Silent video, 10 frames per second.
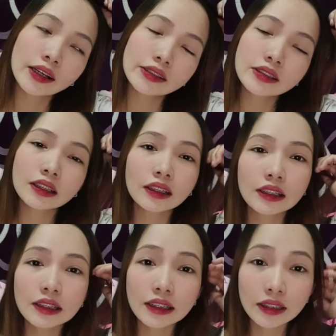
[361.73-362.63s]
At
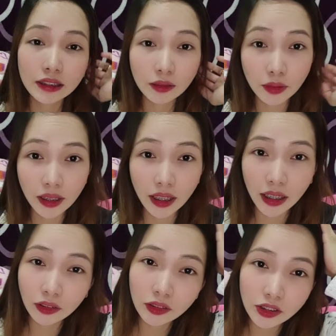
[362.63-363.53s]
saka sa mga
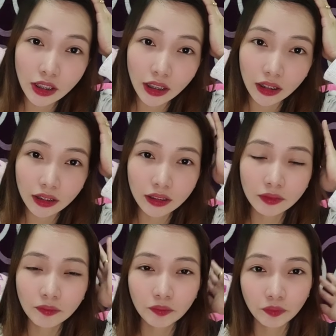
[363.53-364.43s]
ano diyan,
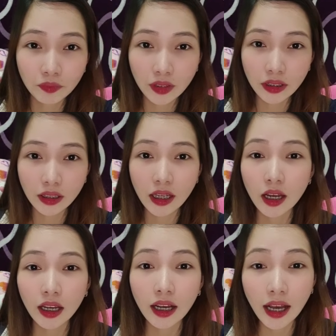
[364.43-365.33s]

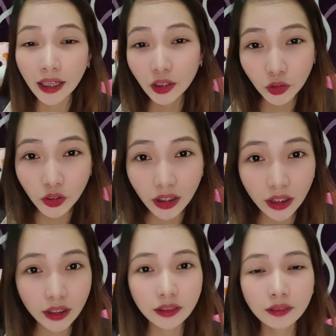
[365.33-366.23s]
kaya niyo
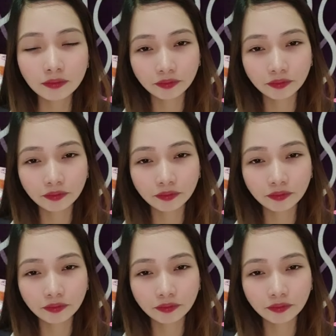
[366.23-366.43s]
yan.